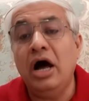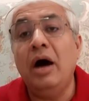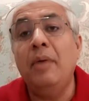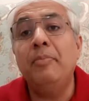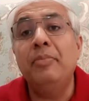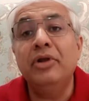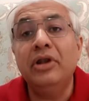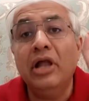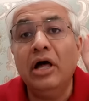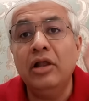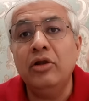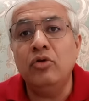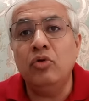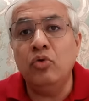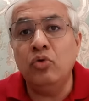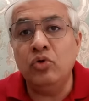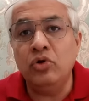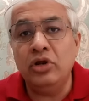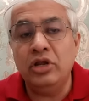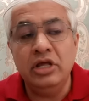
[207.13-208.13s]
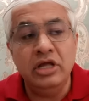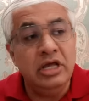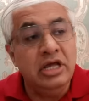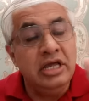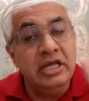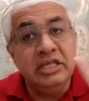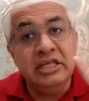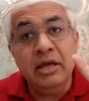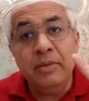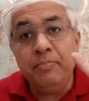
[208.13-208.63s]
अपना लोन
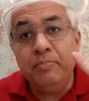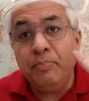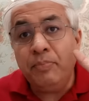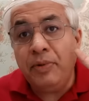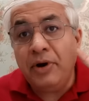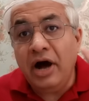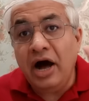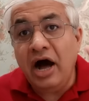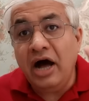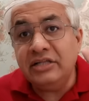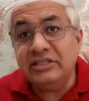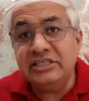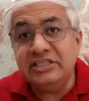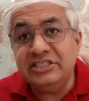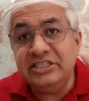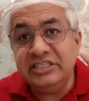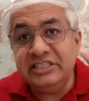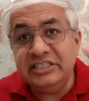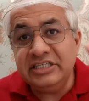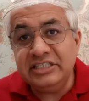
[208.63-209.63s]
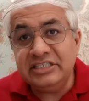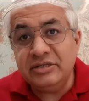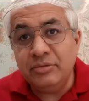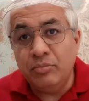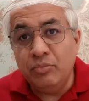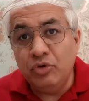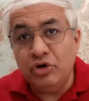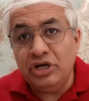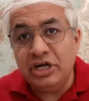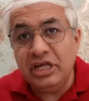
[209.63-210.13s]
ये पांच चीज़ें जब
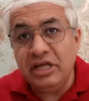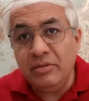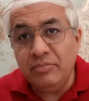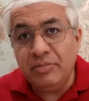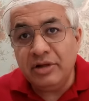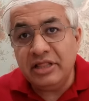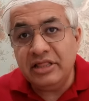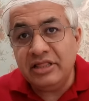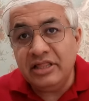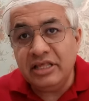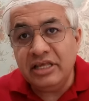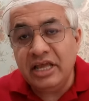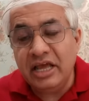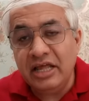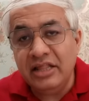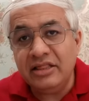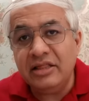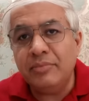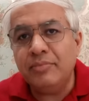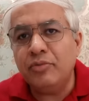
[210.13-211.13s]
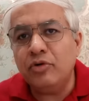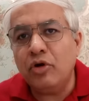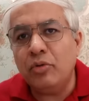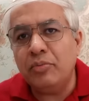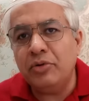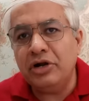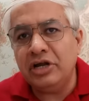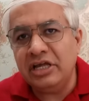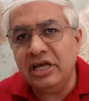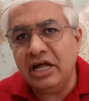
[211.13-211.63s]
मुट्ठी बनती है तब
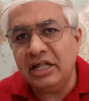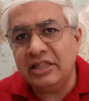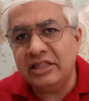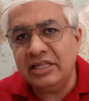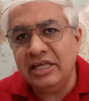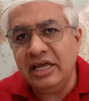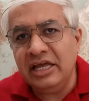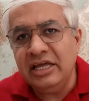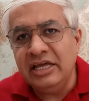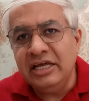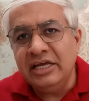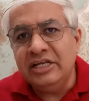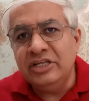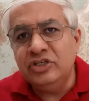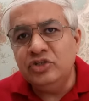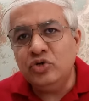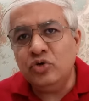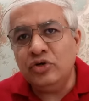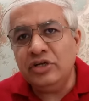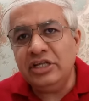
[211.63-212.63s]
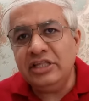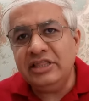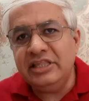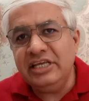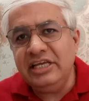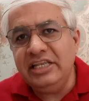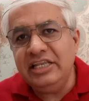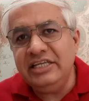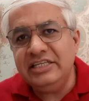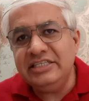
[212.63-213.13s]
प्रॉपर्टी आती है जो ये
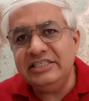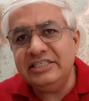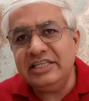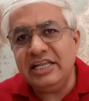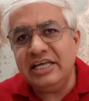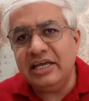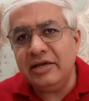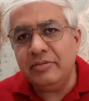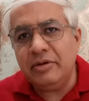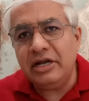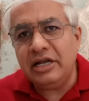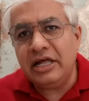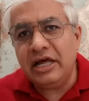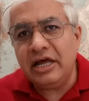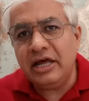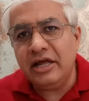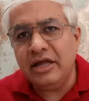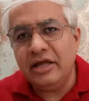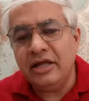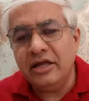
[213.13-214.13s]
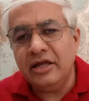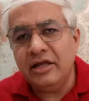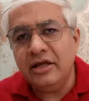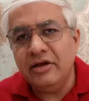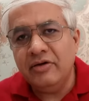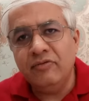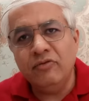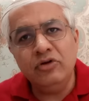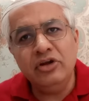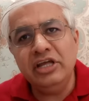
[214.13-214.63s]
तीन ही चीज़ लेके बैठा है
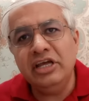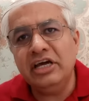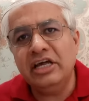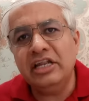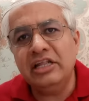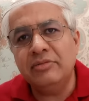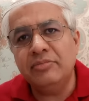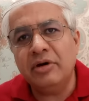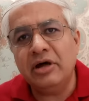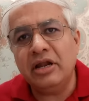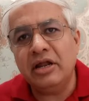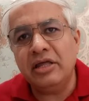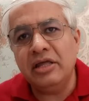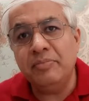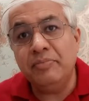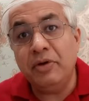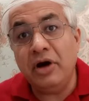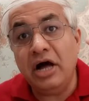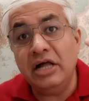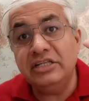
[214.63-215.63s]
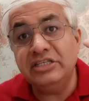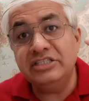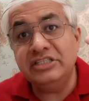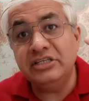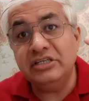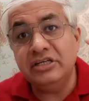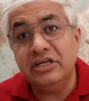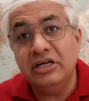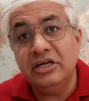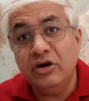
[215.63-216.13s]
वो नहीं खरीद पा रहा ये पांच
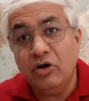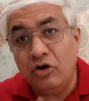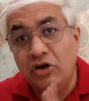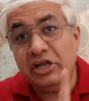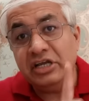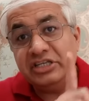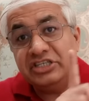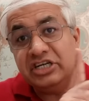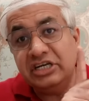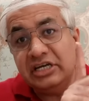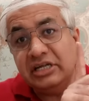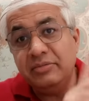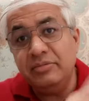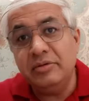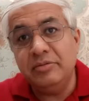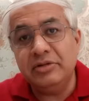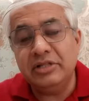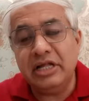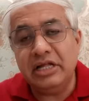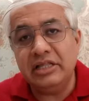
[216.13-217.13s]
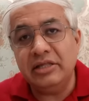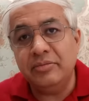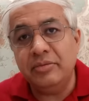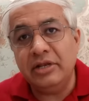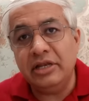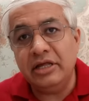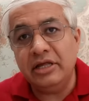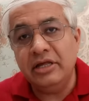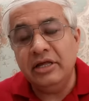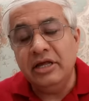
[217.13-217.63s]
और एक छठी भी बता दी
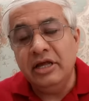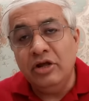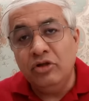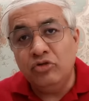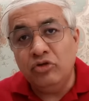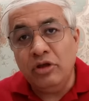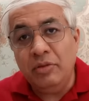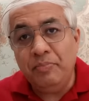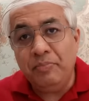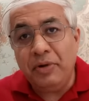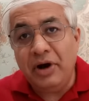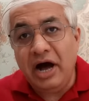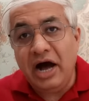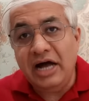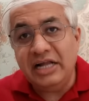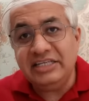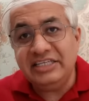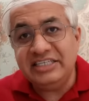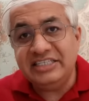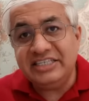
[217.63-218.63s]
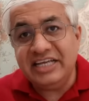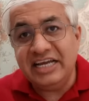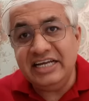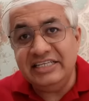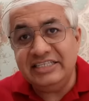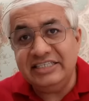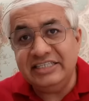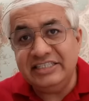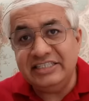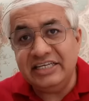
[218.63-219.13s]
मैंने तो ये पांच छह
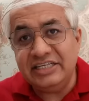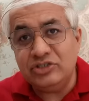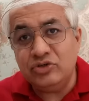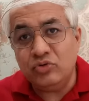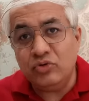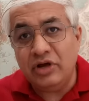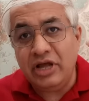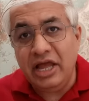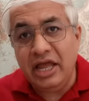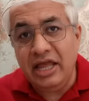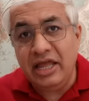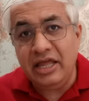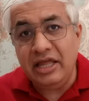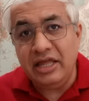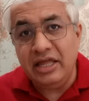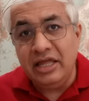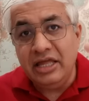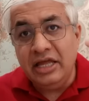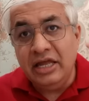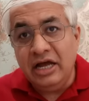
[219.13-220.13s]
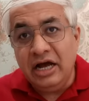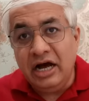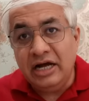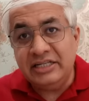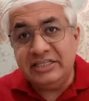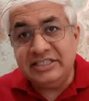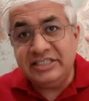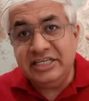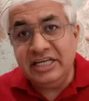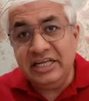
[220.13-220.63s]
चीज़ें जो हैं
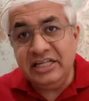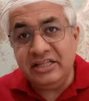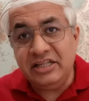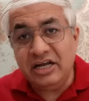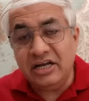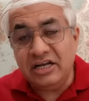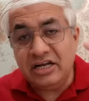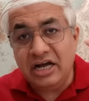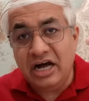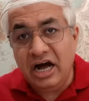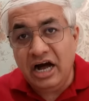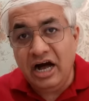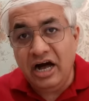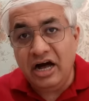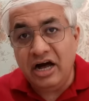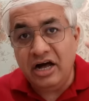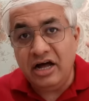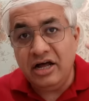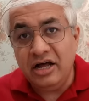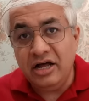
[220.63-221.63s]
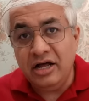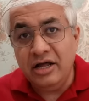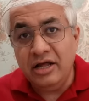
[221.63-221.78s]
अच्छी तनख्वाह